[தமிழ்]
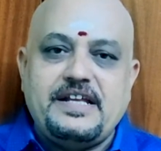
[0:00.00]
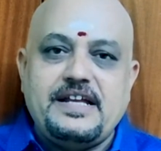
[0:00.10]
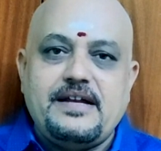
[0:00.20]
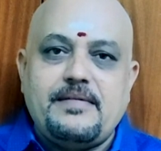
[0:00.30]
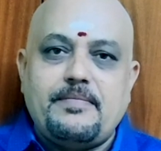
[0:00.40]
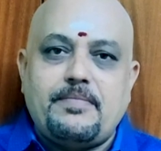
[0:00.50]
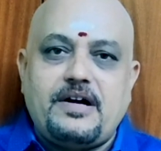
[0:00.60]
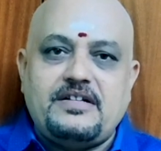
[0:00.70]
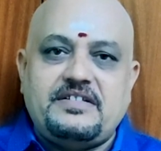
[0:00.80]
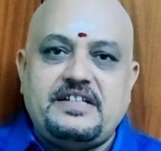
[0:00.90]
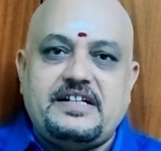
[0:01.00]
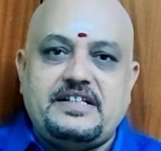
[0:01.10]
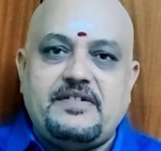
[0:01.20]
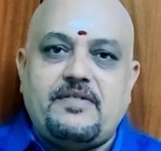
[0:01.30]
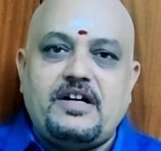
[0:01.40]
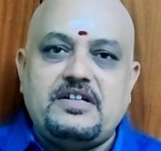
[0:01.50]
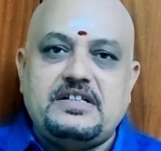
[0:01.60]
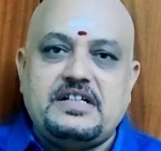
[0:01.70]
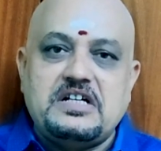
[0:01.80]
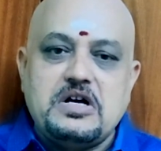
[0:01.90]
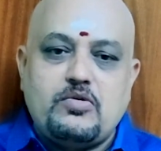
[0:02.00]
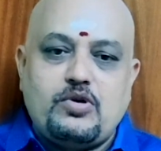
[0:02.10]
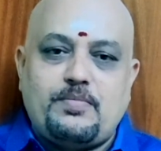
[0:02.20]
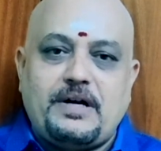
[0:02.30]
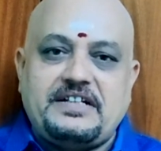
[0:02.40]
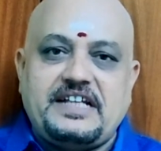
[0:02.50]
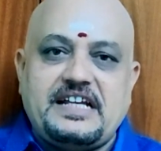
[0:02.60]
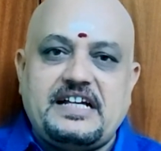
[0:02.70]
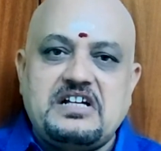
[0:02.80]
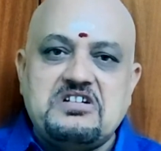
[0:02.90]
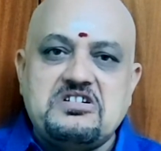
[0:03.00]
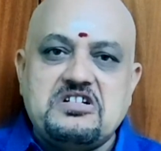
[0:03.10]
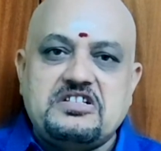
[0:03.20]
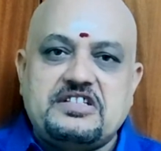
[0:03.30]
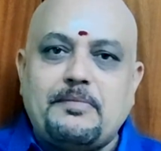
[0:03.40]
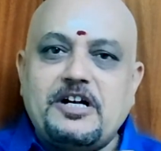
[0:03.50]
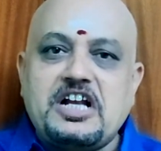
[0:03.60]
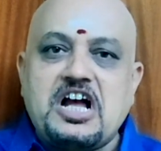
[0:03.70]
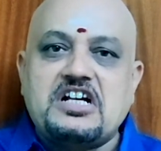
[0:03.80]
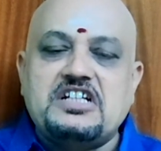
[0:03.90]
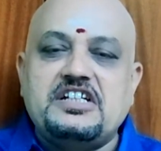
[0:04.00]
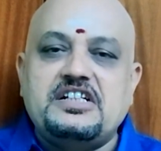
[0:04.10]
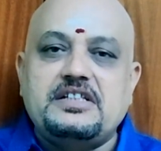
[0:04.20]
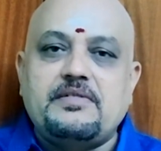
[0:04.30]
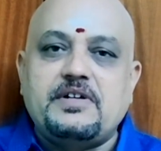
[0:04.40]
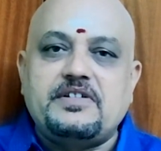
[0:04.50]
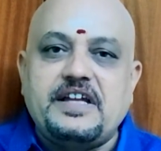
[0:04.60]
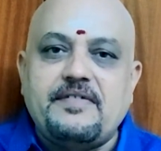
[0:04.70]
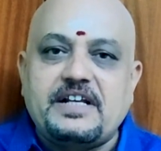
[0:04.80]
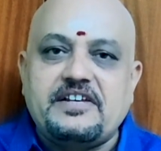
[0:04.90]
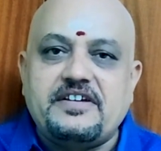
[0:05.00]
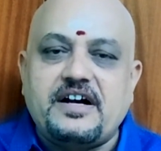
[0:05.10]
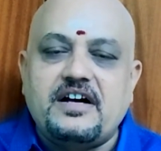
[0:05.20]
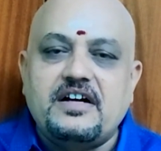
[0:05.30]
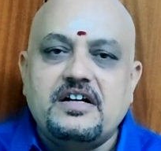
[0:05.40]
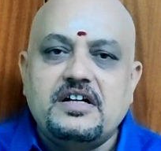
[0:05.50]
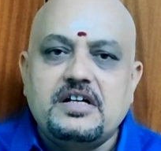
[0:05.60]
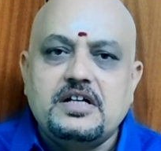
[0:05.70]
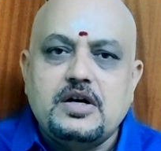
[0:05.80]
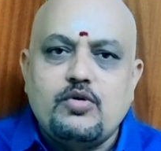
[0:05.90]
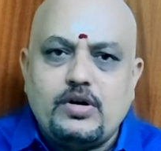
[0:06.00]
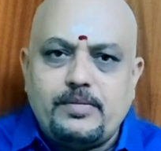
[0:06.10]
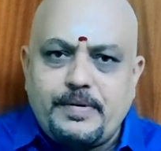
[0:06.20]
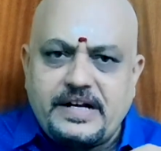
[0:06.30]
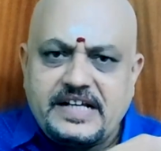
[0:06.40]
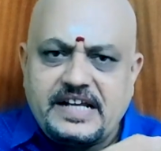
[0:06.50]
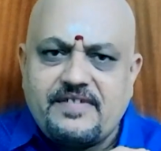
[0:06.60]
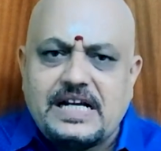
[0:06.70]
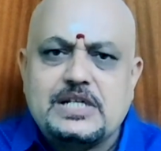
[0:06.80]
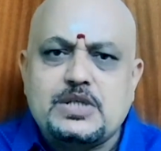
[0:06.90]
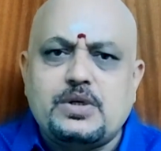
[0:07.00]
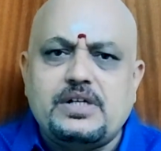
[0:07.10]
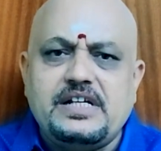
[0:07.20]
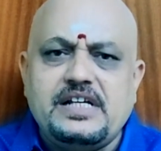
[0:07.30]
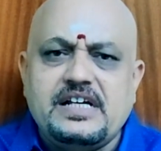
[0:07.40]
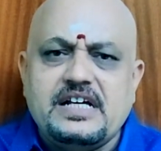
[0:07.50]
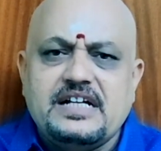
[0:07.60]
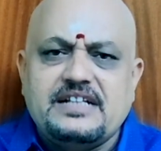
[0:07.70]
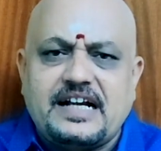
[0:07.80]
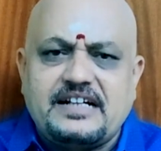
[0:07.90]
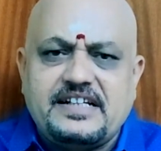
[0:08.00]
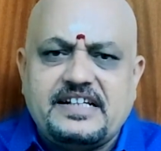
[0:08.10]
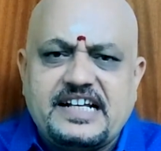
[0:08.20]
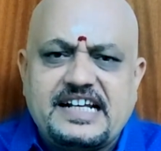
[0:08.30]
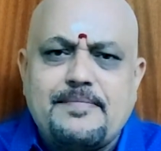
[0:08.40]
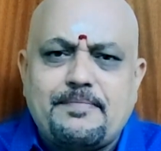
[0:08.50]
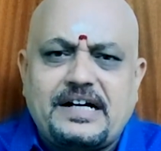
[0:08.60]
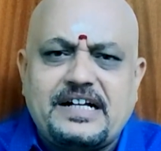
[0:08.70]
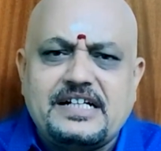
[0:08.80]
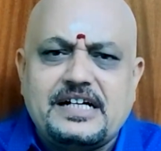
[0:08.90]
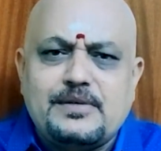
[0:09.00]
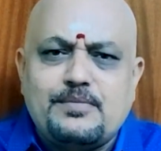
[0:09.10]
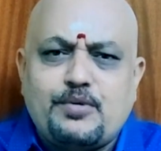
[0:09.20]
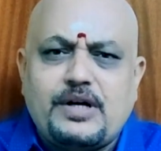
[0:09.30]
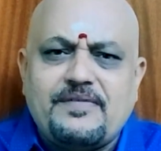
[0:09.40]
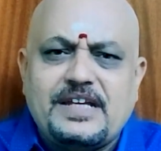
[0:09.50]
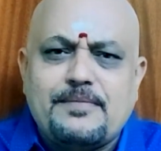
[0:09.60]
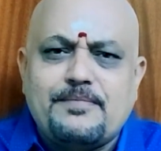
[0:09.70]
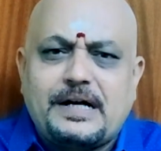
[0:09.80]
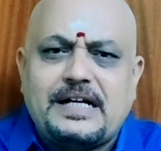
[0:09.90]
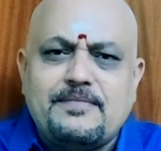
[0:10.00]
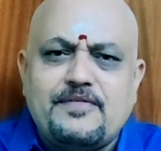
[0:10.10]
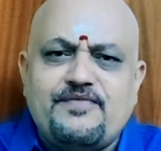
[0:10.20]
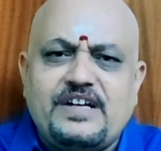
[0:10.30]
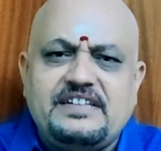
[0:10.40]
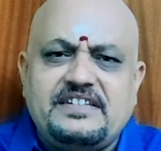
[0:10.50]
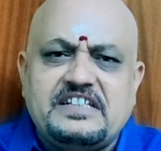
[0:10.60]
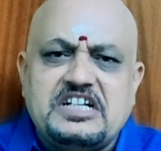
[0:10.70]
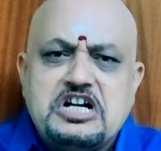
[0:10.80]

அங்கேயே பாத்தி கட்டி வாழ்ந்த ஒரு பட்டய தமிழனாக இருந்தவர் தேவரையா ஒரு பெண்ணை வர சொல்லி தட்டு நிறைய படங்களும் புடவையும் பணமும் வைத்து